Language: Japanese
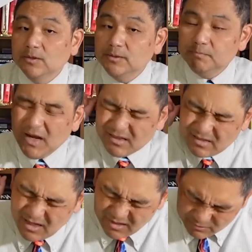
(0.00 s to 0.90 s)
全
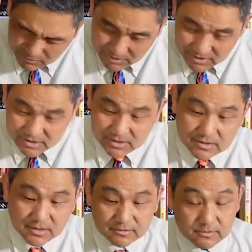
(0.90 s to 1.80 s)
く意
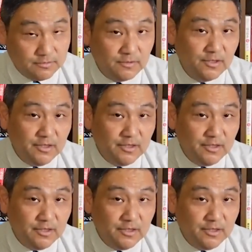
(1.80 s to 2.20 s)
識せず、